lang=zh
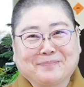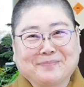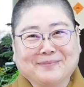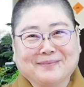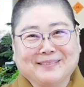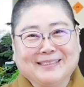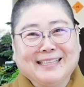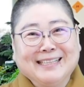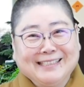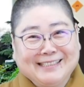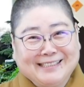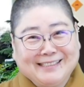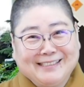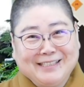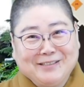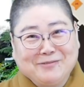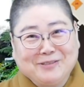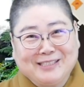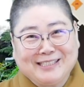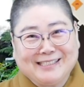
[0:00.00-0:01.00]
嗯，今
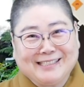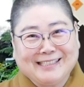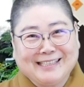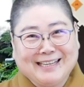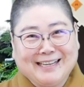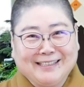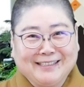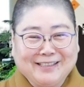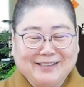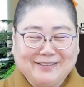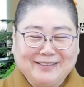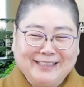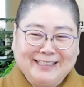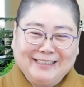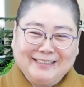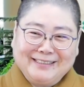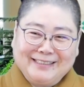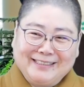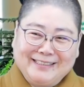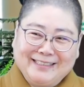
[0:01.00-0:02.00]
天我只是看到
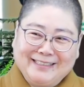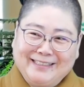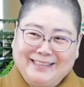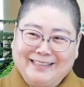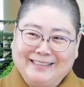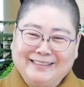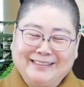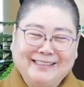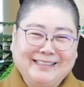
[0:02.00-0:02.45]
那些田